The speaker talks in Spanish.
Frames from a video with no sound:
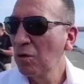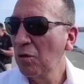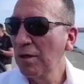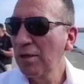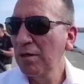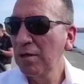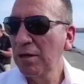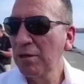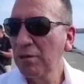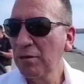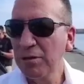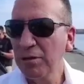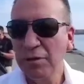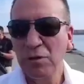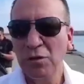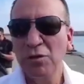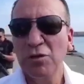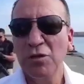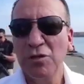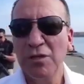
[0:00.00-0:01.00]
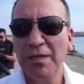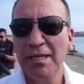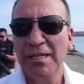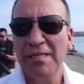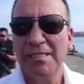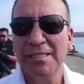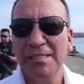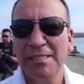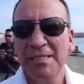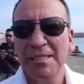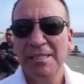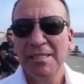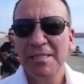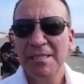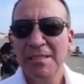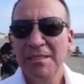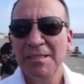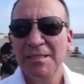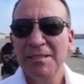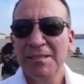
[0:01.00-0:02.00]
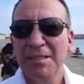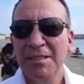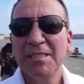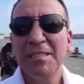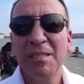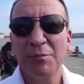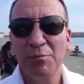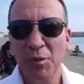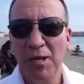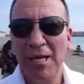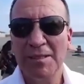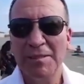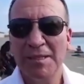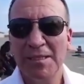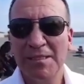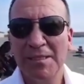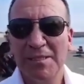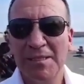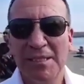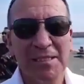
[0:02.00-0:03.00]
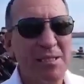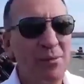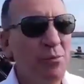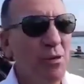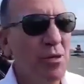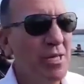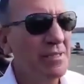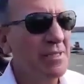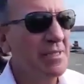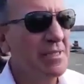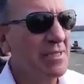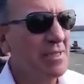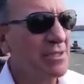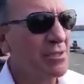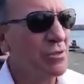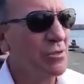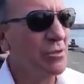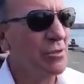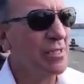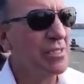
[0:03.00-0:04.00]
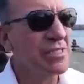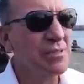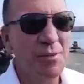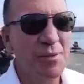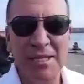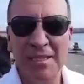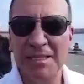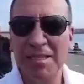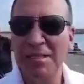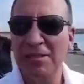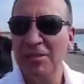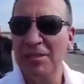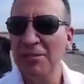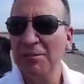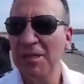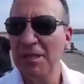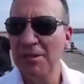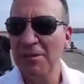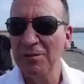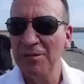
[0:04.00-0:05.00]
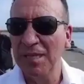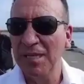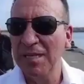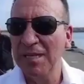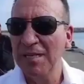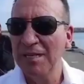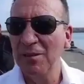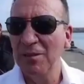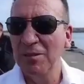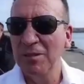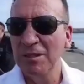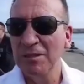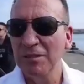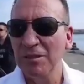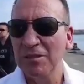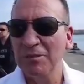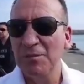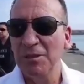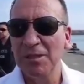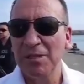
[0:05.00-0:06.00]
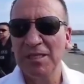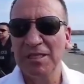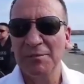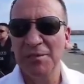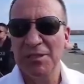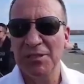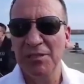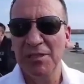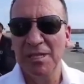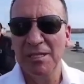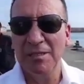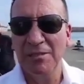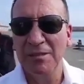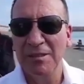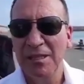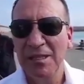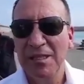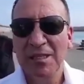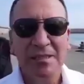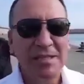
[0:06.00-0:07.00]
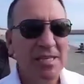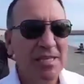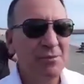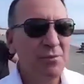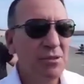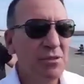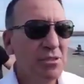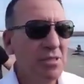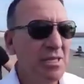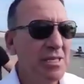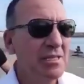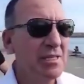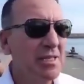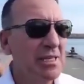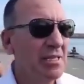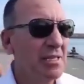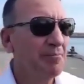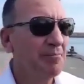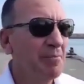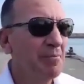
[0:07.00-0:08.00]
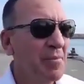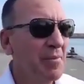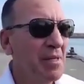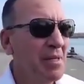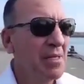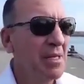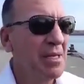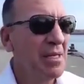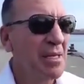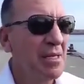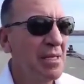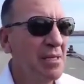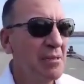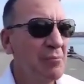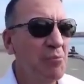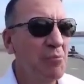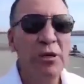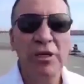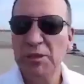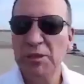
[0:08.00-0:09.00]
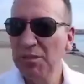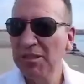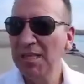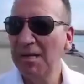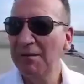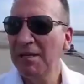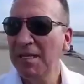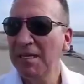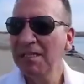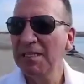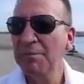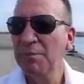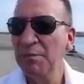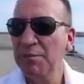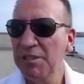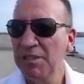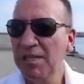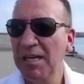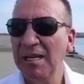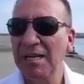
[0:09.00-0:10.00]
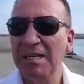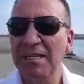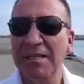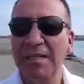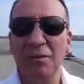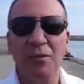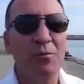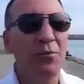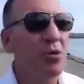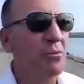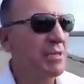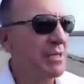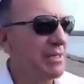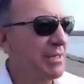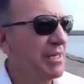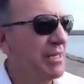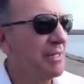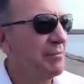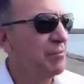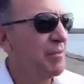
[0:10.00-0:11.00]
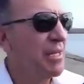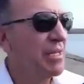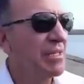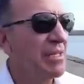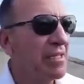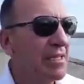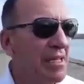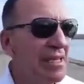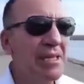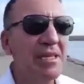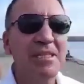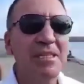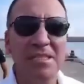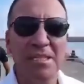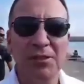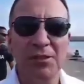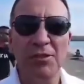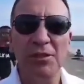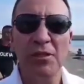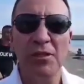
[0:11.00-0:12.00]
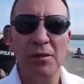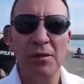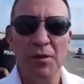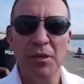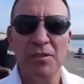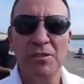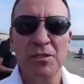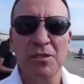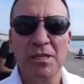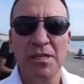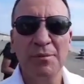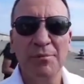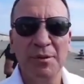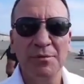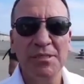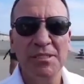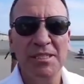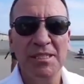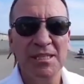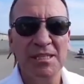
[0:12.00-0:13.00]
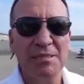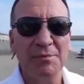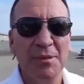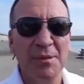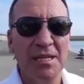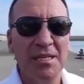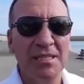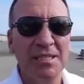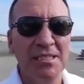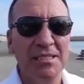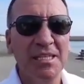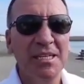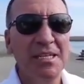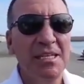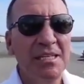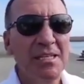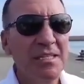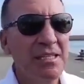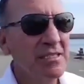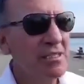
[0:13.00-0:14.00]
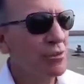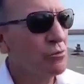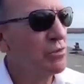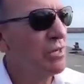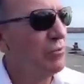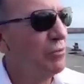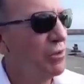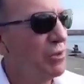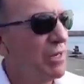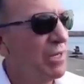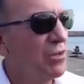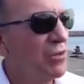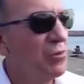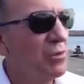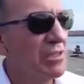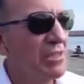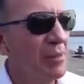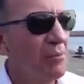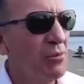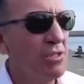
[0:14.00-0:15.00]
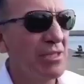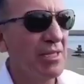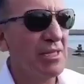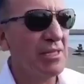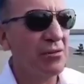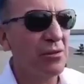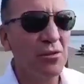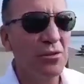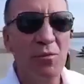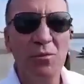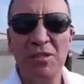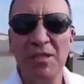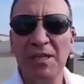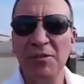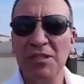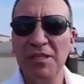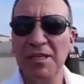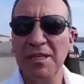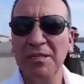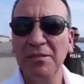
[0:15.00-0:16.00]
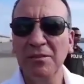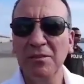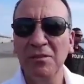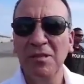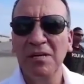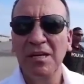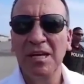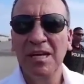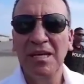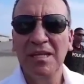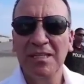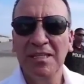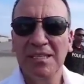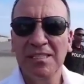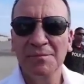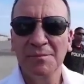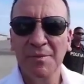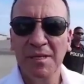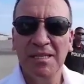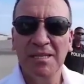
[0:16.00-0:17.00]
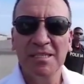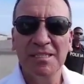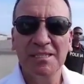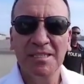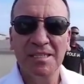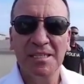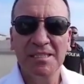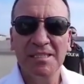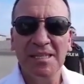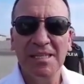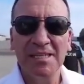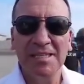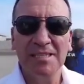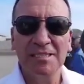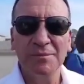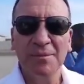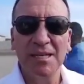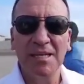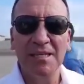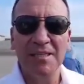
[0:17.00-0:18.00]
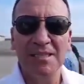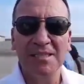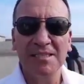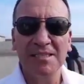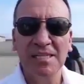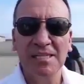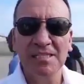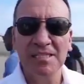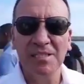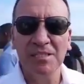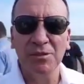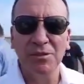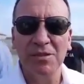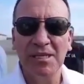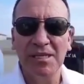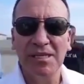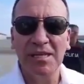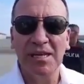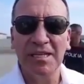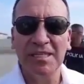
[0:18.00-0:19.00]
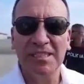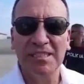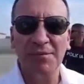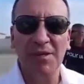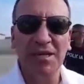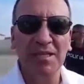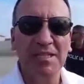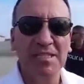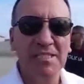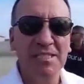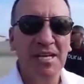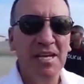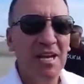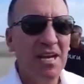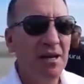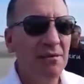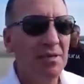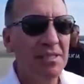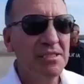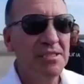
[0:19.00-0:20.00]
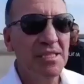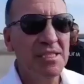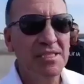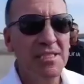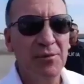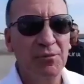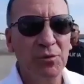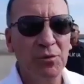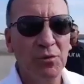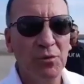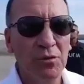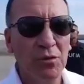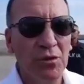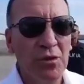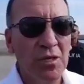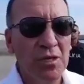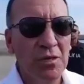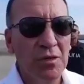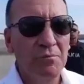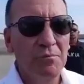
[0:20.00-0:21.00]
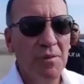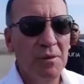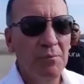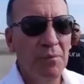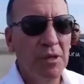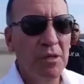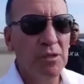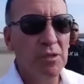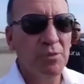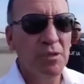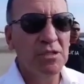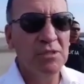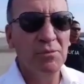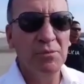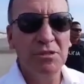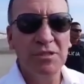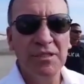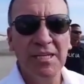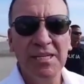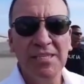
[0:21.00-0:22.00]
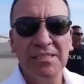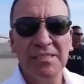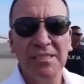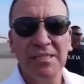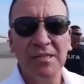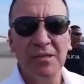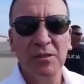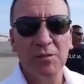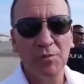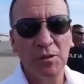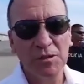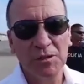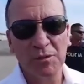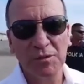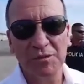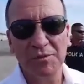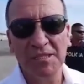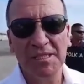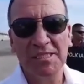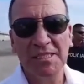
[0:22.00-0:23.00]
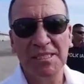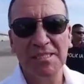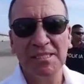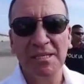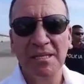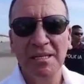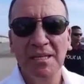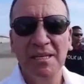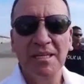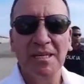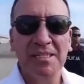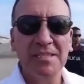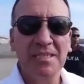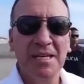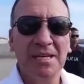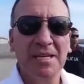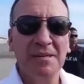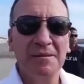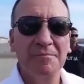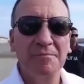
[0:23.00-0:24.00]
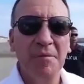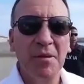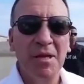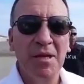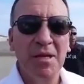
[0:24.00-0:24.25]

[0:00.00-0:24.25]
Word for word: con alrededor de 8 o 10 10 tripulantes, 10 tripulantes que son esmeraldeños que vinieron trayéndolo y eso es importante mencionarlo. Tenemos gente eh, muy responsable, gente profesional, gente comprometida que quiere el desarrollo y el progreso de la provincia de Esmeraldas y esta es una forma de cómo estamos llegando. ¿Cómo estamos llegando? A que Esmeraldas crezca, a que Esmeraldas se desarrolle y a que Esmeraldas avance hacia el futuro. En los próximos días, los próximos meses ingresarán